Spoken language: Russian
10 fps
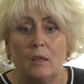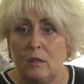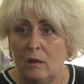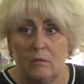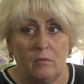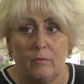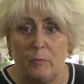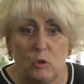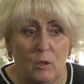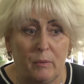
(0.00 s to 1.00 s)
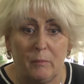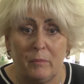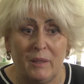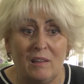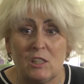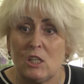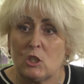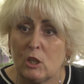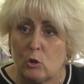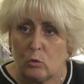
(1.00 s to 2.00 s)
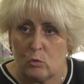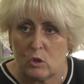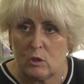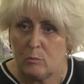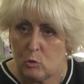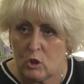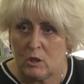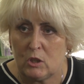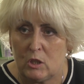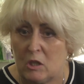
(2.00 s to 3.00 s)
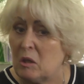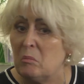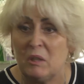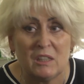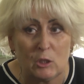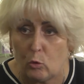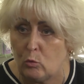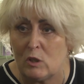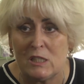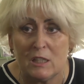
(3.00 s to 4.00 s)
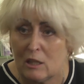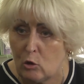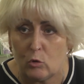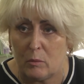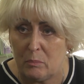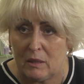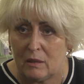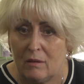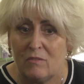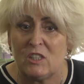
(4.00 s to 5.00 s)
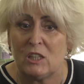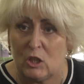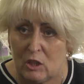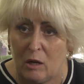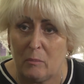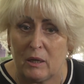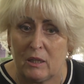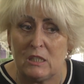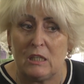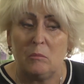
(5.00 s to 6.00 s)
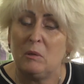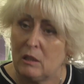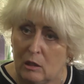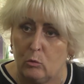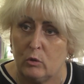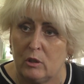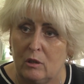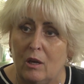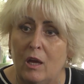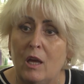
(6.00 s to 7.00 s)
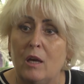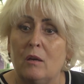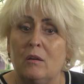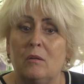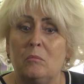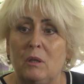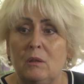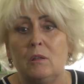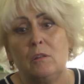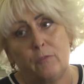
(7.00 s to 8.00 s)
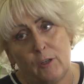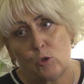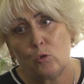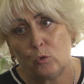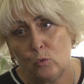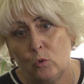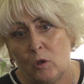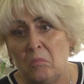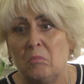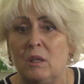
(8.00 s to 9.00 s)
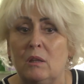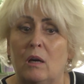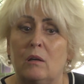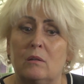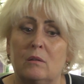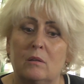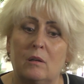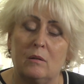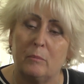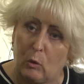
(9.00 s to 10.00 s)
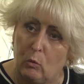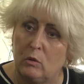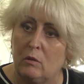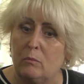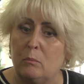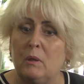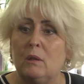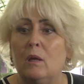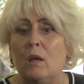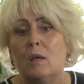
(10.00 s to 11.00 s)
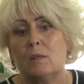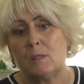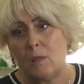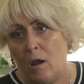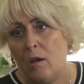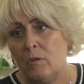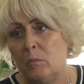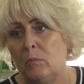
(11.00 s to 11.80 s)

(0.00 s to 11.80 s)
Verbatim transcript: Я вообще боялась даже дотронуться до бюджетных денег, и мы не дотронулись ни до одной копейки. Все тендера проходили Минэкологии, э, Мининфраструктуры, Минобороны, э, Минздравия,